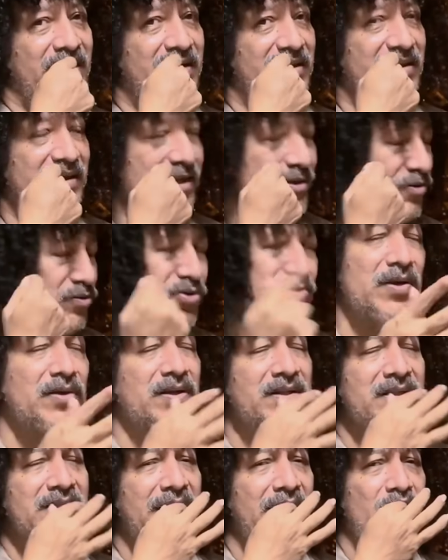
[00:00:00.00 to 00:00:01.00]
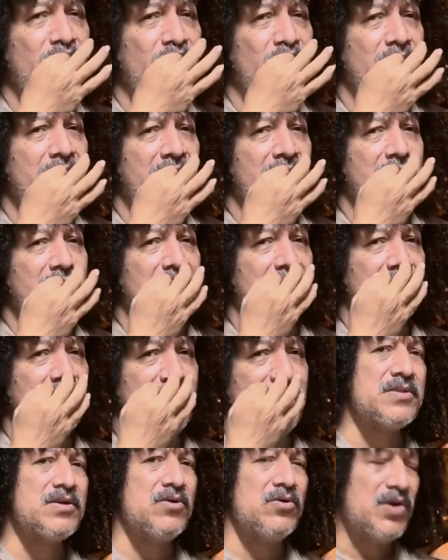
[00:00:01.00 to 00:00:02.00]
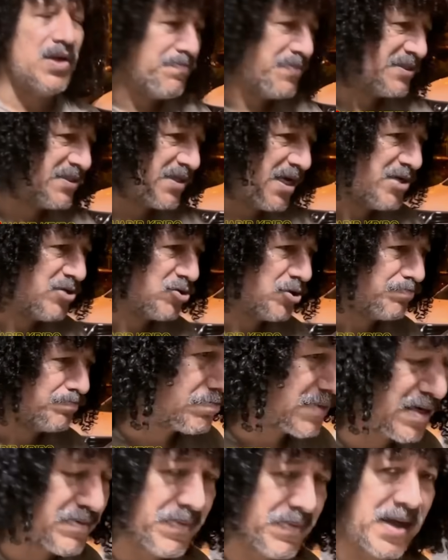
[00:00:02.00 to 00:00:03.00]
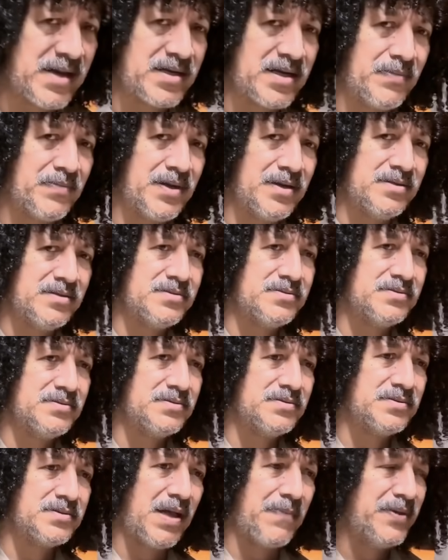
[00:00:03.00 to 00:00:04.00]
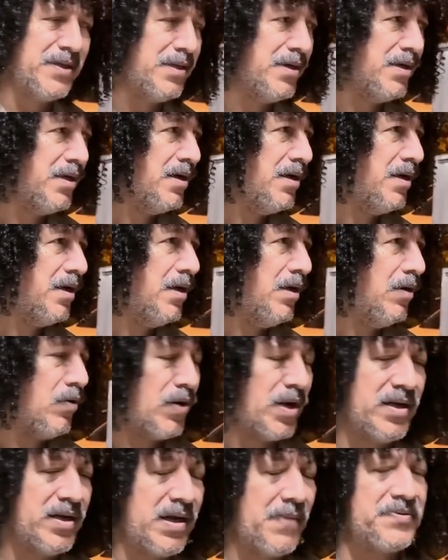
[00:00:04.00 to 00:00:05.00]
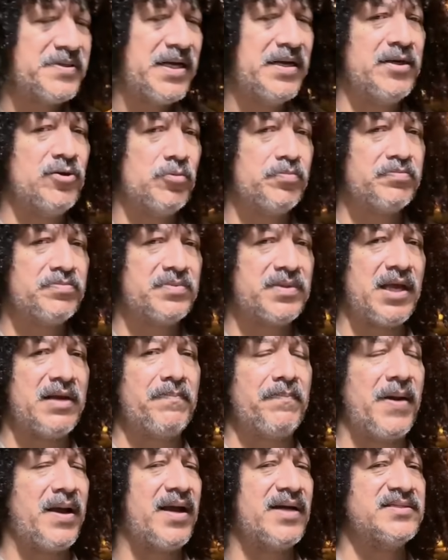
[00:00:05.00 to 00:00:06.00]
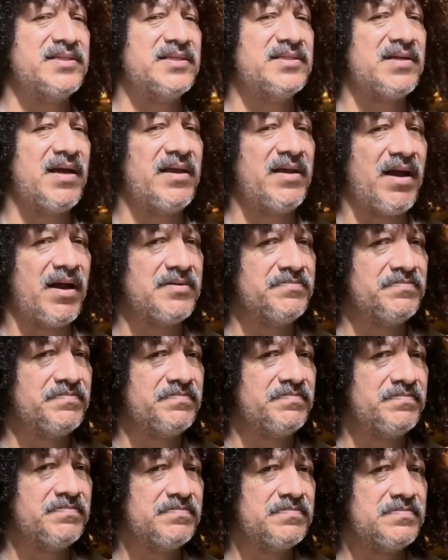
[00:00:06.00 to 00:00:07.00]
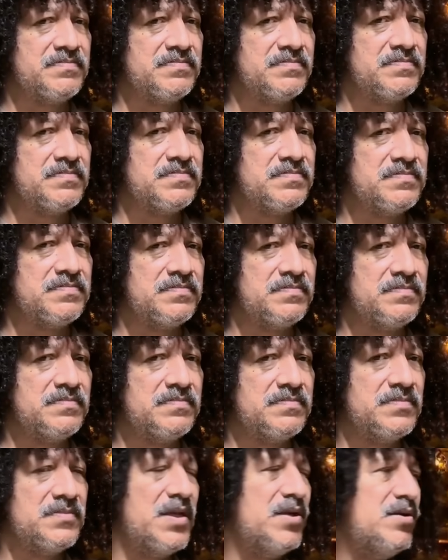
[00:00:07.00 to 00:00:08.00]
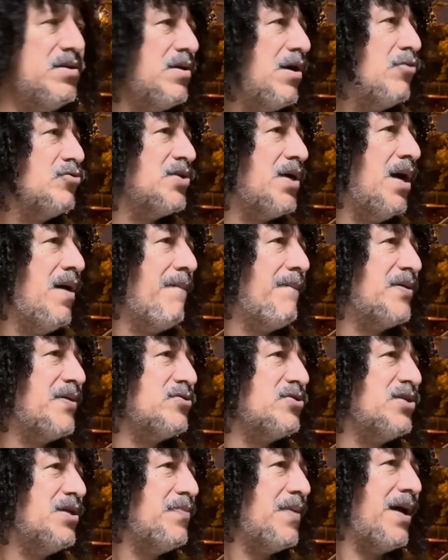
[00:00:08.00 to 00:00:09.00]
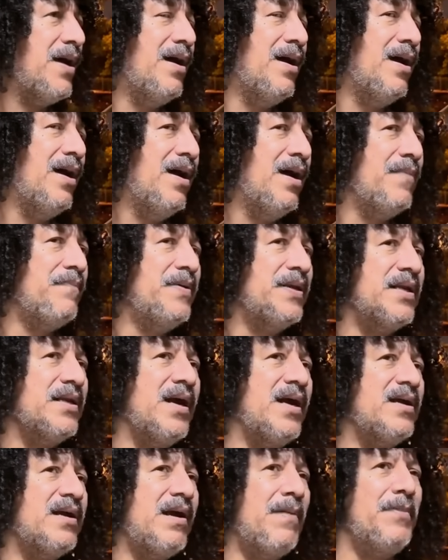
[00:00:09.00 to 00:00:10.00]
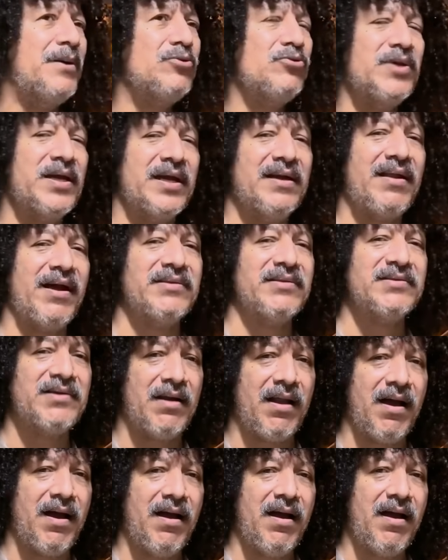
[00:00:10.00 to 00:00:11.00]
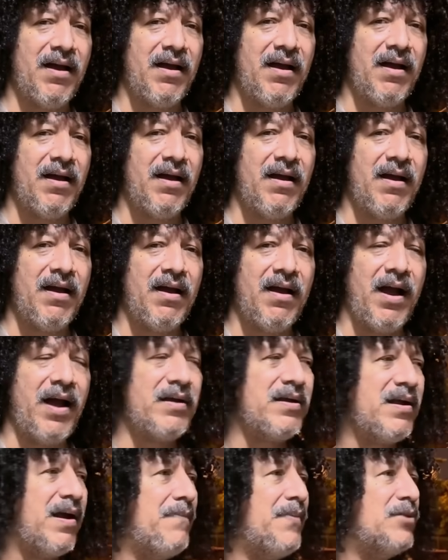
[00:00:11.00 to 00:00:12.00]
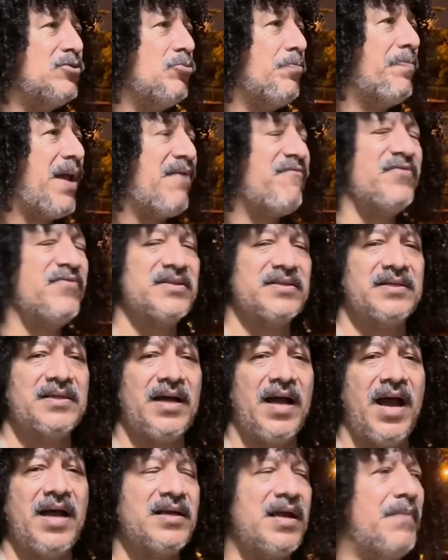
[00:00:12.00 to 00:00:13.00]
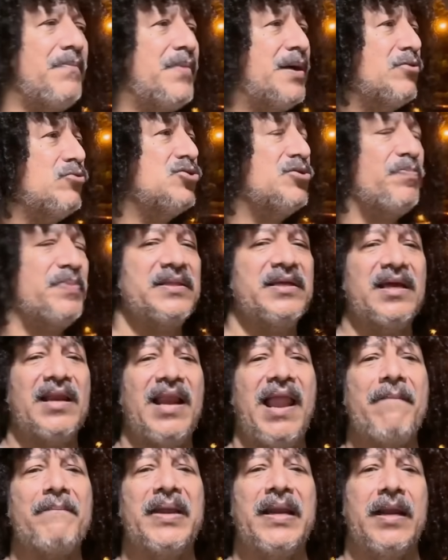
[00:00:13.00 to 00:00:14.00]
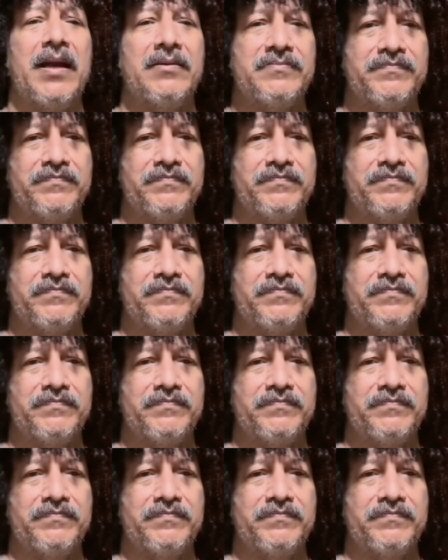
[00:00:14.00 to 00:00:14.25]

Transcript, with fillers: Itu semua sudah tahu. Orang bisa hidup tanpa agama, tapi orang nggak bisa hidup tanpa kasih sayang. Jadi nggak usah, maksud saya apa? Bikin agama tuh yang enak aja lah. Agama tuh private, agama tuh seperti kelamin.